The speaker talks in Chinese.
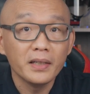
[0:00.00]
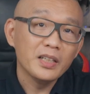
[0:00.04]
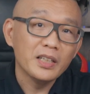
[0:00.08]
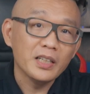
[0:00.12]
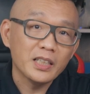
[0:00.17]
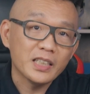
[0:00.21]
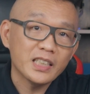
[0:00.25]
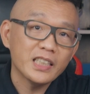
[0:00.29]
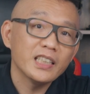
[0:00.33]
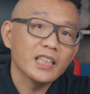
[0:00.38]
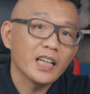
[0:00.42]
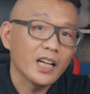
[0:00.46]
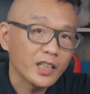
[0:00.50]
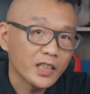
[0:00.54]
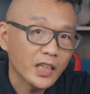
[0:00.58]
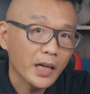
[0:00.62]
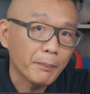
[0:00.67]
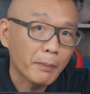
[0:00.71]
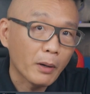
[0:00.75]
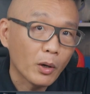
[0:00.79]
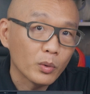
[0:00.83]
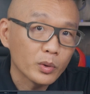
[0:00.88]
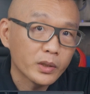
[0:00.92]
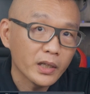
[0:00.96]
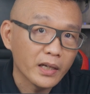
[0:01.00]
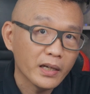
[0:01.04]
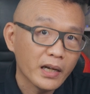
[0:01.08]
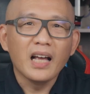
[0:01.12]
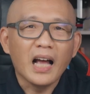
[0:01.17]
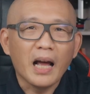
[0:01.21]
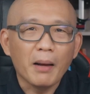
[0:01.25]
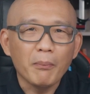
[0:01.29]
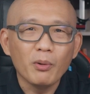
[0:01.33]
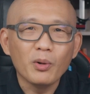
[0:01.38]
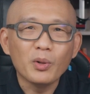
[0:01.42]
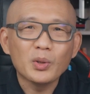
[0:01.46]
你既然要贴保护贴，
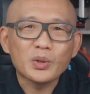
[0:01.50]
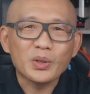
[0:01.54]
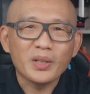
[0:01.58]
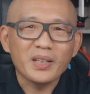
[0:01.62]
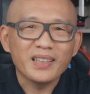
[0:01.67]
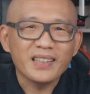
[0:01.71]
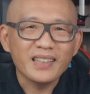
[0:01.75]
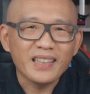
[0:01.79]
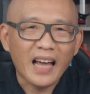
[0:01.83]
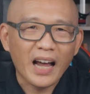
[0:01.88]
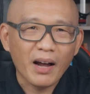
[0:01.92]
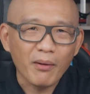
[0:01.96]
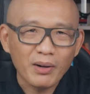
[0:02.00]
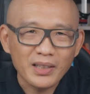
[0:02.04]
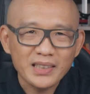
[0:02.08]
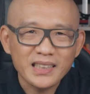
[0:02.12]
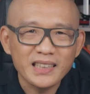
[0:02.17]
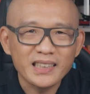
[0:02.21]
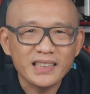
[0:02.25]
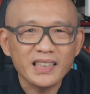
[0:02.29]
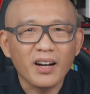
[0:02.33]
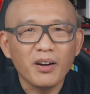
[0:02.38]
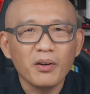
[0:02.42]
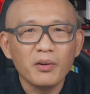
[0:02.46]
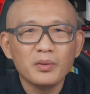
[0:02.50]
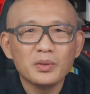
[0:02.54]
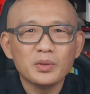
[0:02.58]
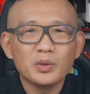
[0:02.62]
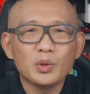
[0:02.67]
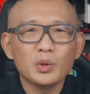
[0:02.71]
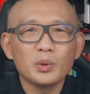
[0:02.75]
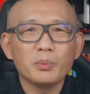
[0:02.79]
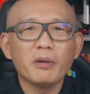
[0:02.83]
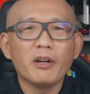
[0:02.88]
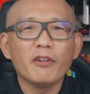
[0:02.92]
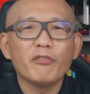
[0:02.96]
还不如选台湾制造、
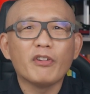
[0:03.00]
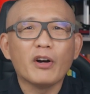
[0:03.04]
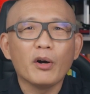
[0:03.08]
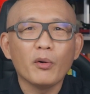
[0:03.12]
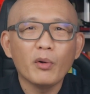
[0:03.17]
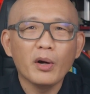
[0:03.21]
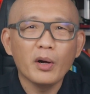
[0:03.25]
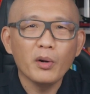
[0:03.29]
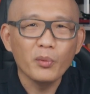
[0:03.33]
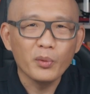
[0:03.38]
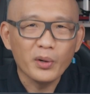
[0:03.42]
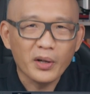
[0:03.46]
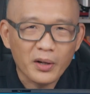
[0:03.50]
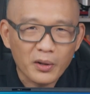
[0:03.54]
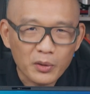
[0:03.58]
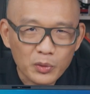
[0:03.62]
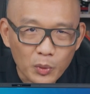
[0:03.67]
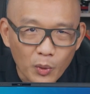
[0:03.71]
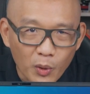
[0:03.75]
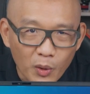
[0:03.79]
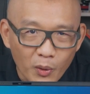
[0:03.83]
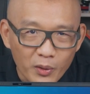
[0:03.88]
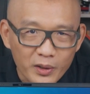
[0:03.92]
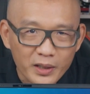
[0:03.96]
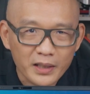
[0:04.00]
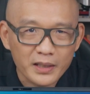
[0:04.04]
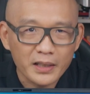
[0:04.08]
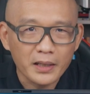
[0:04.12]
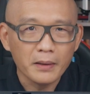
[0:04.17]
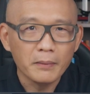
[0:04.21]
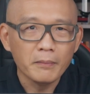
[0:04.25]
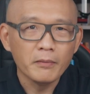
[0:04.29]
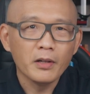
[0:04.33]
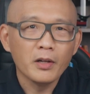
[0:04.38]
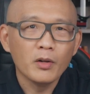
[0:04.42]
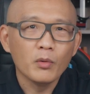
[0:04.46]
具备防窥护眼多功能
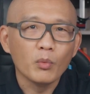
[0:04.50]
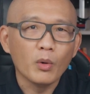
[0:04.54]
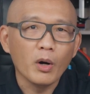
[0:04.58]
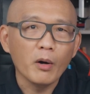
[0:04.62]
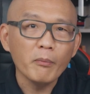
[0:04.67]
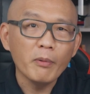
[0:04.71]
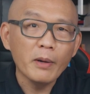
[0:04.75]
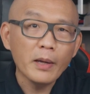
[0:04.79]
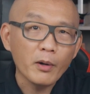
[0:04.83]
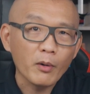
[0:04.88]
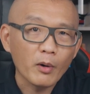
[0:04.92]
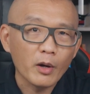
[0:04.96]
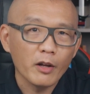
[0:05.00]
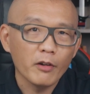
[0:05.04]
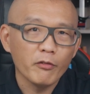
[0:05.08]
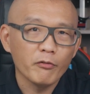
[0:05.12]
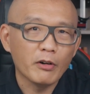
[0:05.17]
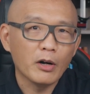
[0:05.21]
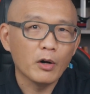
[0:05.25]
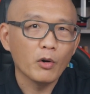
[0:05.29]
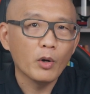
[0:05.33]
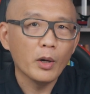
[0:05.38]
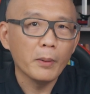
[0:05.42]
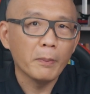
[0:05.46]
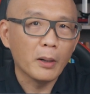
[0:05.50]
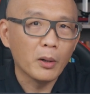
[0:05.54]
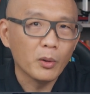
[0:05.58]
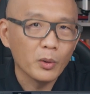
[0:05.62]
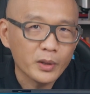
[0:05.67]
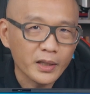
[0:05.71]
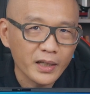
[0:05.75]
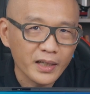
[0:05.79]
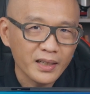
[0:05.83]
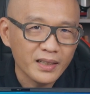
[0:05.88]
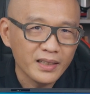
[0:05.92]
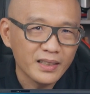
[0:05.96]
的顽皮鬼防窥保
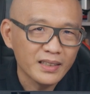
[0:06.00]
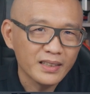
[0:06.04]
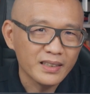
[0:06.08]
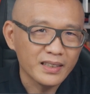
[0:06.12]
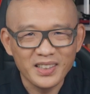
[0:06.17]
护贴。